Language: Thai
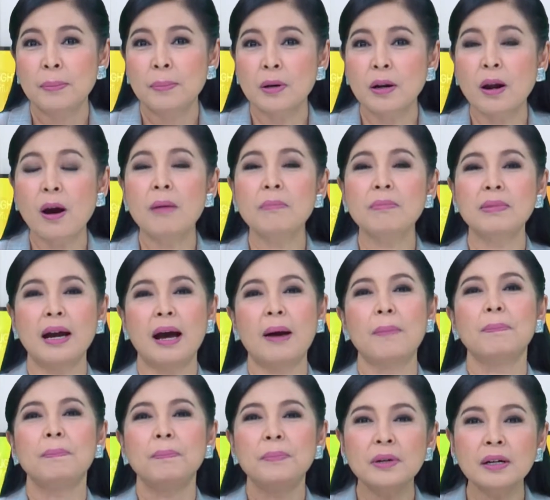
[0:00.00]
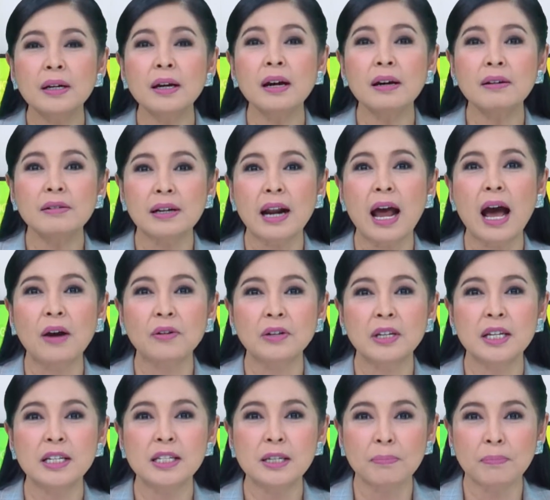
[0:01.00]
พร้อมกับเรื่องราว
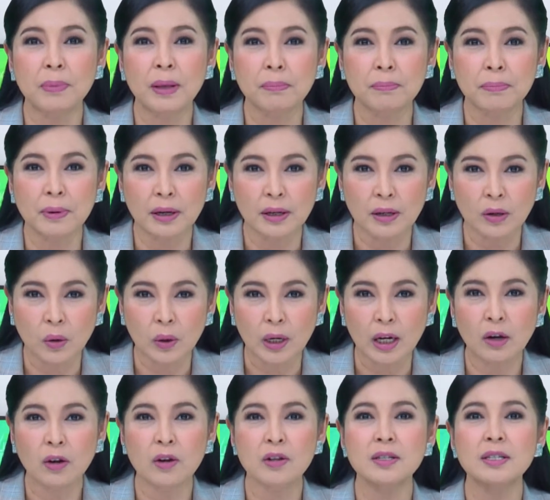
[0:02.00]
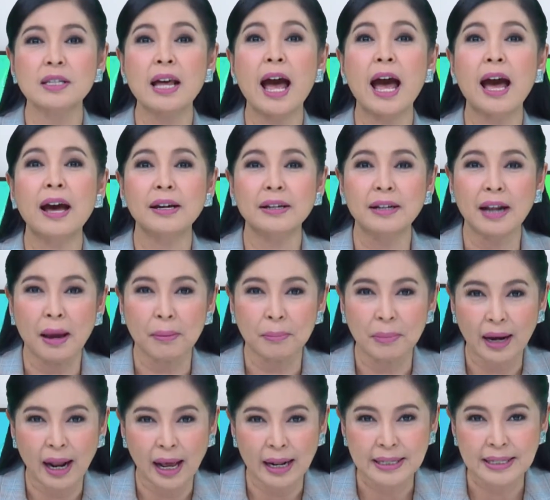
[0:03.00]
ที่จะเป็นประโยชน์แล้วก็สร้างแรง
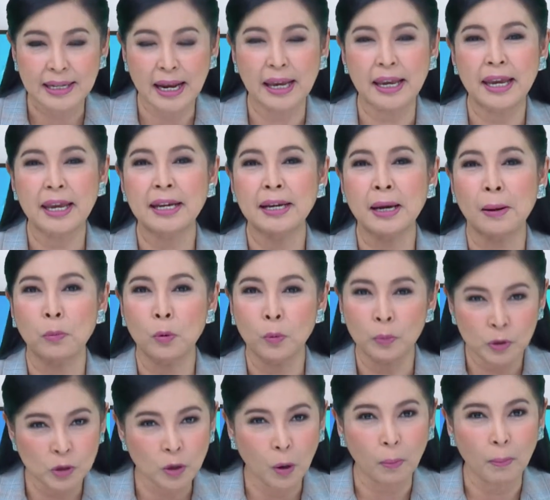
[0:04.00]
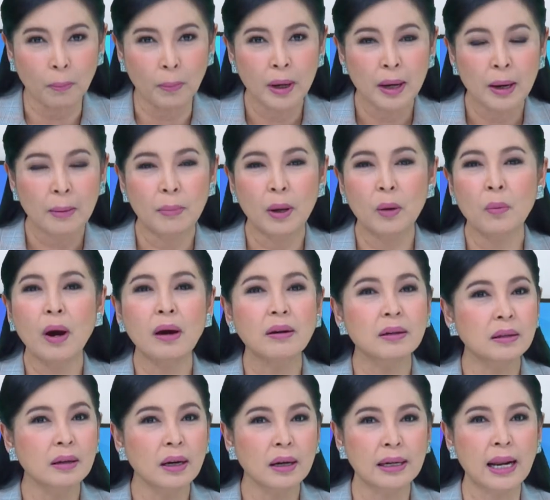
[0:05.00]
บันดาลใจให้กับคุณผู้ชมไม่ว่า
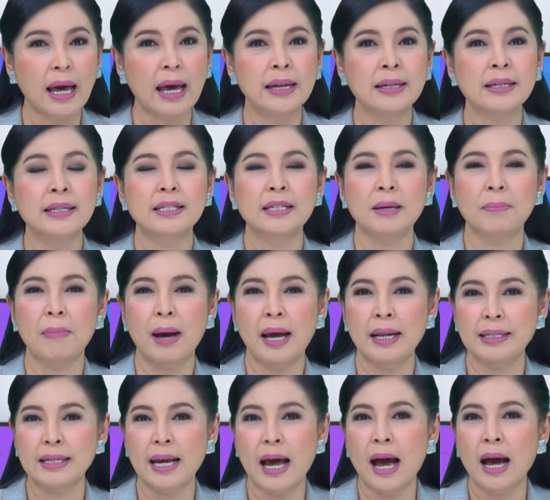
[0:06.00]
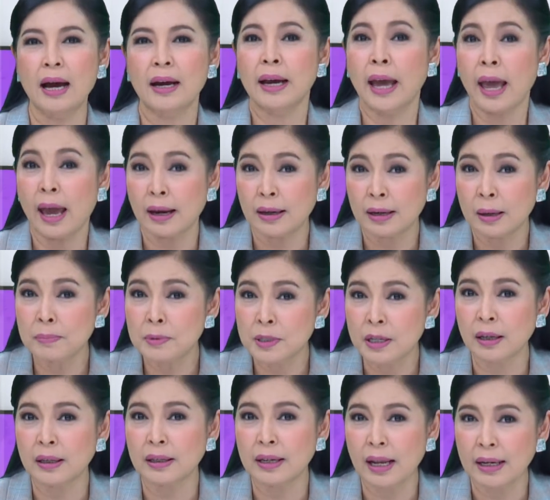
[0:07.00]
เรื่องนั้นจะมาจากแขกรับ
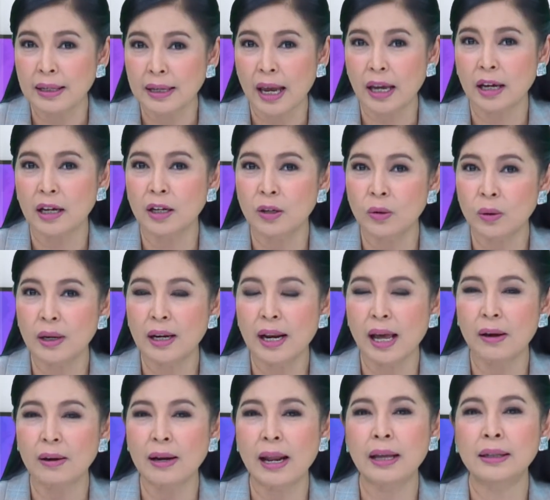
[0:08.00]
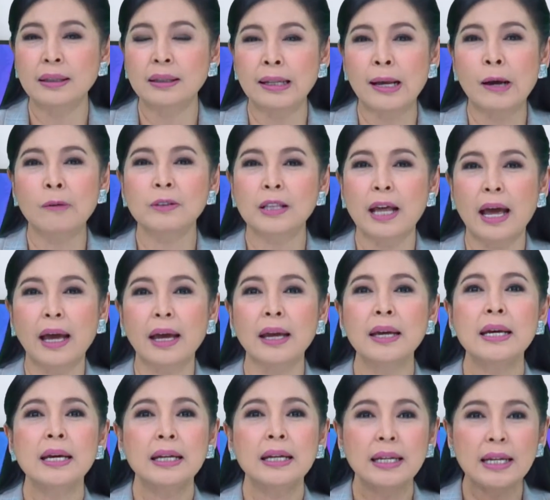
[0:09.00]
เชิญท่านใดก็ล้วนแล้วและแล้วแต่
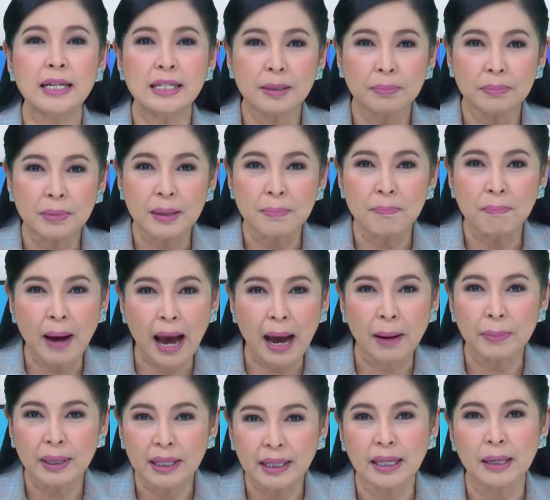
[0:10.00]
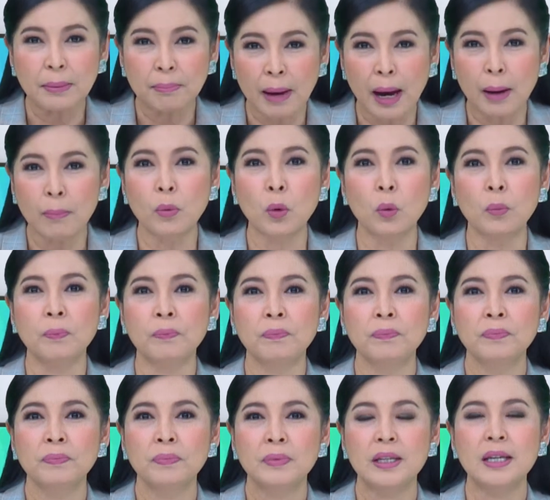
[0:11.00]
ที่จะมีบางมิติบางมุม
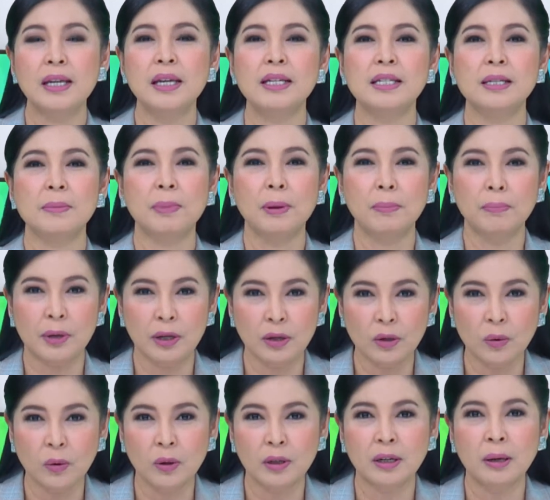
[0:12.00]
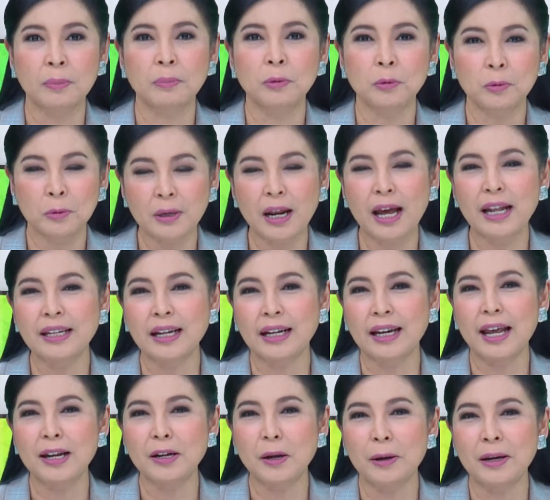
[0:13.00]
ที่จะเป็นประโยชน์กับทุกๆท่านอย่า
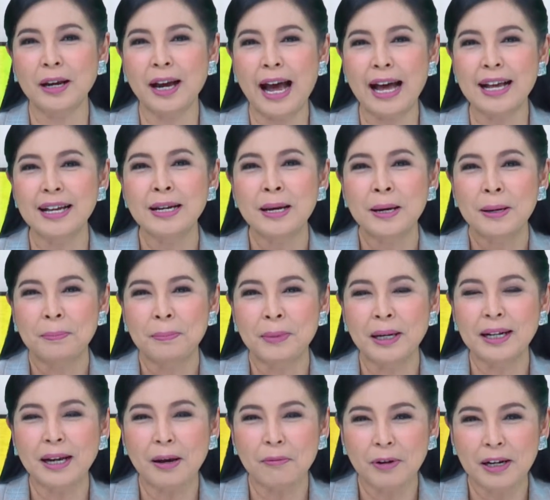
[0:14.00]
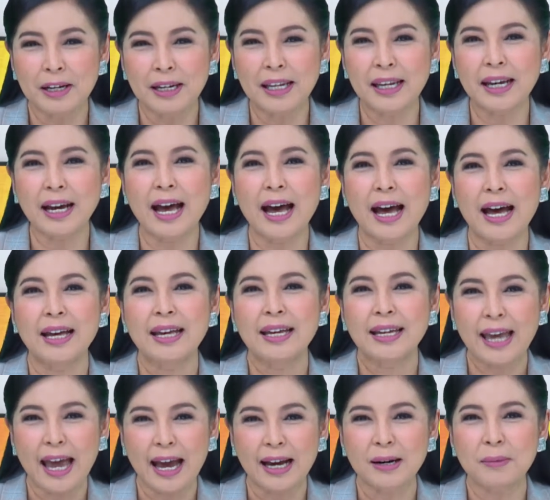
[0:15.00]
งแน่นอนนะคะเหมือนกับวันนี้ค่ะ
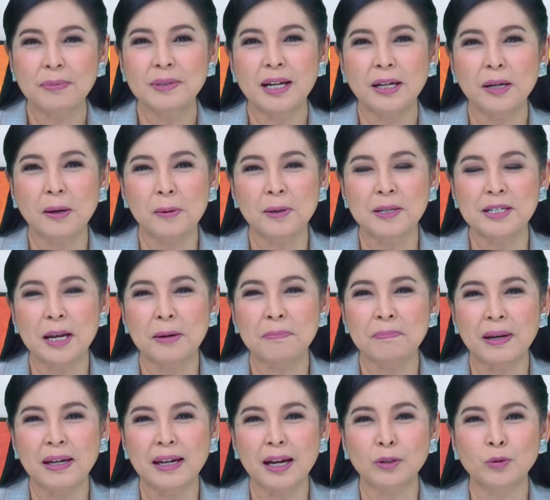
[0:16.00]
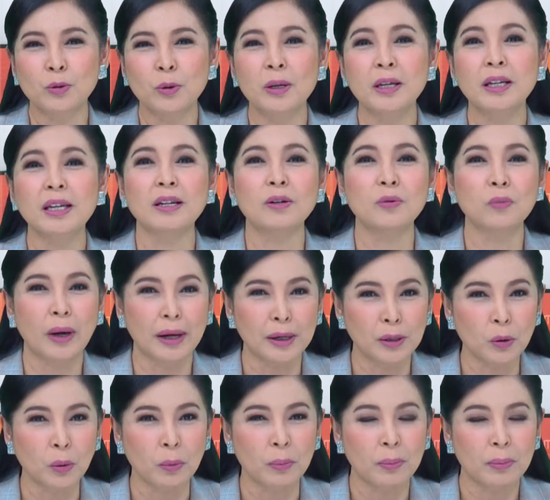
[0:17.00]
แขกรับเชิญของดิฉันเป็นนักธุรกิจวัย
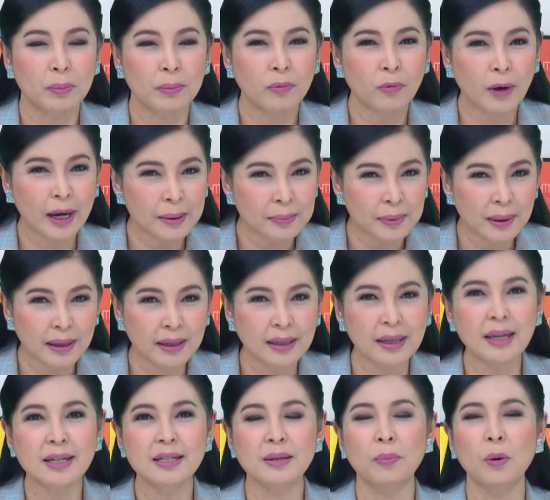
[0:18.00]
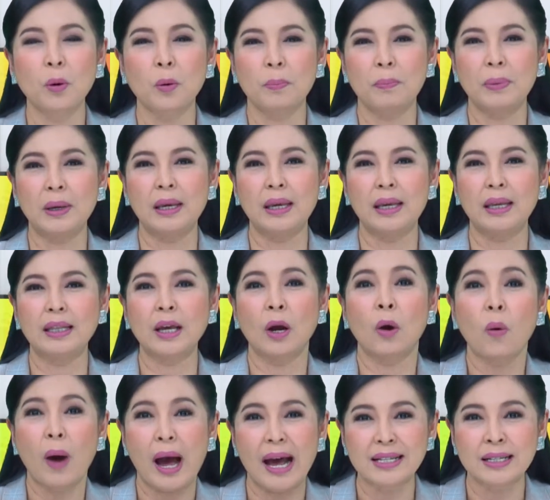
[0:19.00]
หนุ่มวัยเพียงยี่สิบหกปีแต่
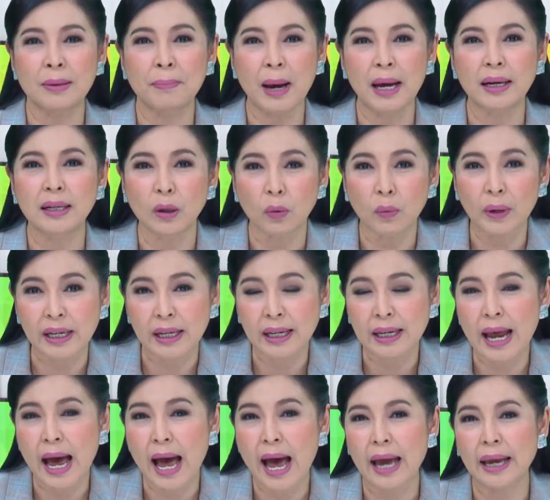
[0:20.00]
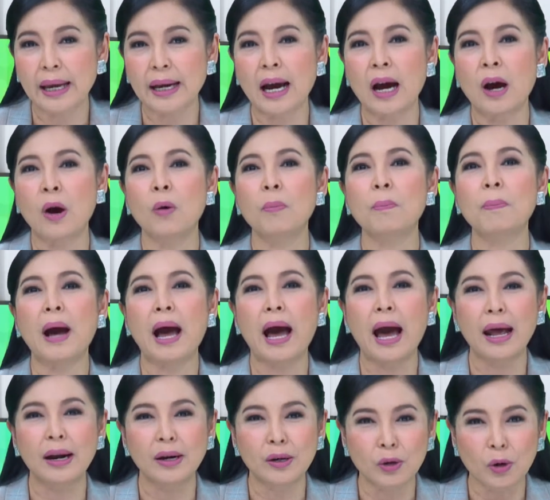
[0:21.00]
กว่าจะมาถึงวันนี้ได้เขา
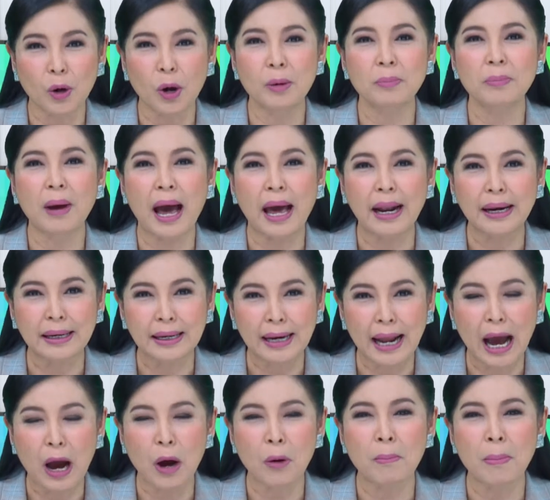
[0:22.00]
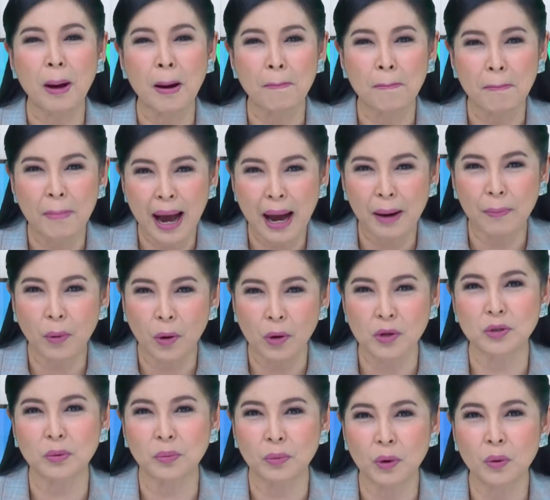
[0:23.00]
ผ่านร้อนผ่านหนาวมามากพอ
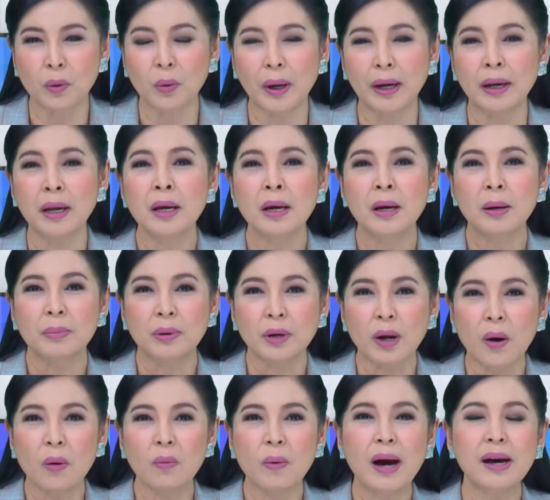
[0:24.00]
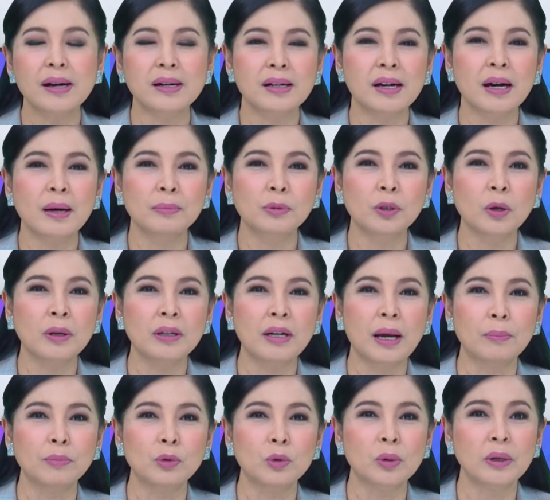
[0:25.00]
สมควรเพราะว่าเริ่มต้น
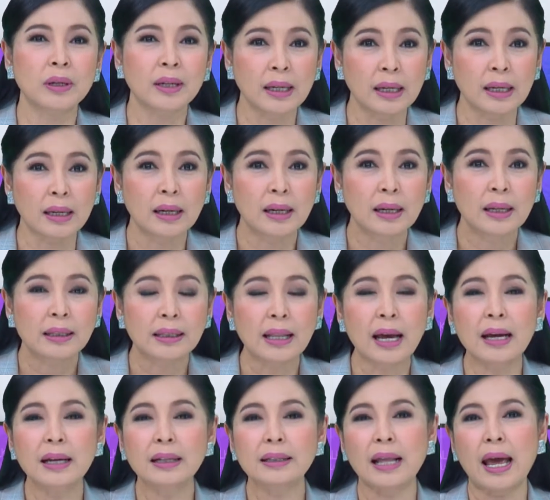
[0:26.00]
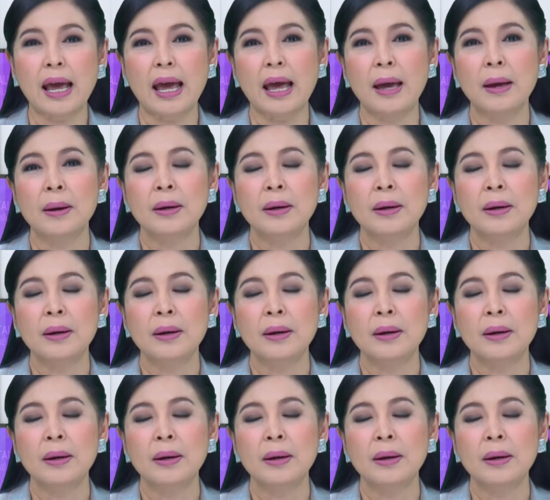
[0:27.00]
ทำธุรกิจตั้งแต่